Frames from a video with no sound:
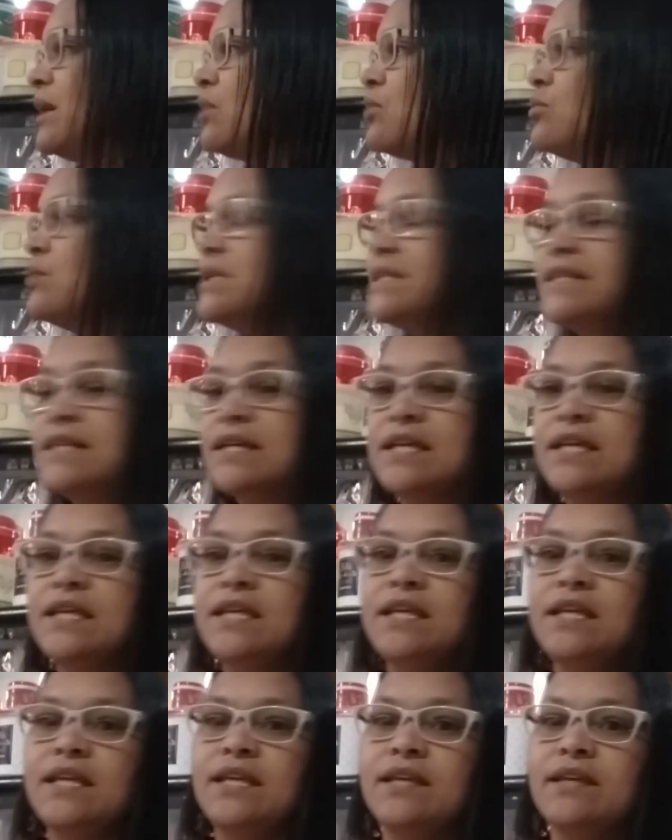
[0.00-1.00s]
coisa
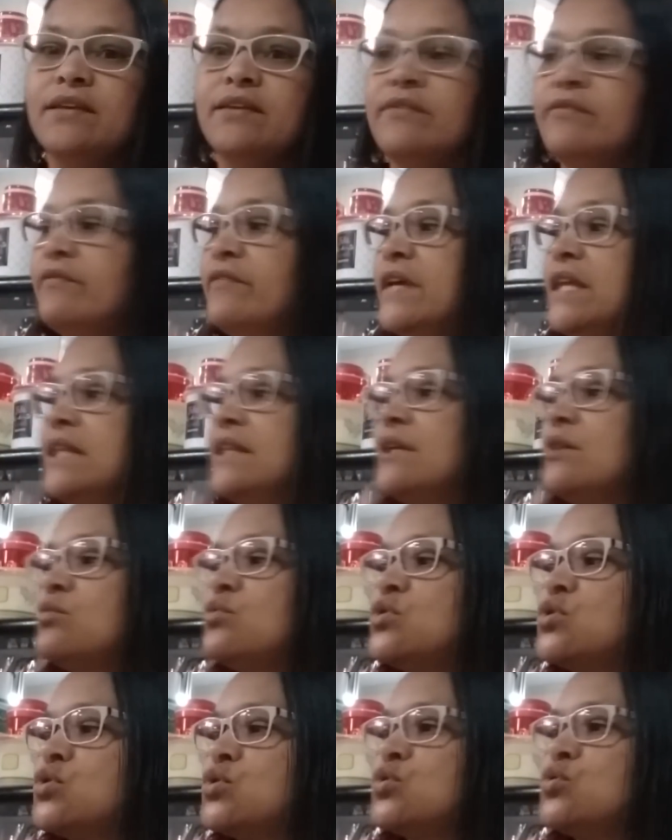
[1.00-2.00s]
que vendeu
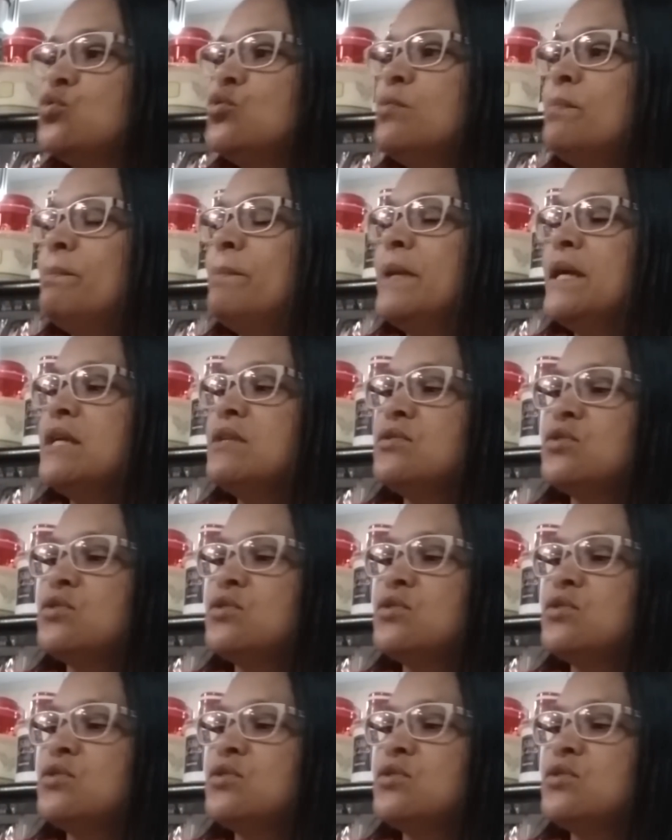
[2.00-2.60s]
super,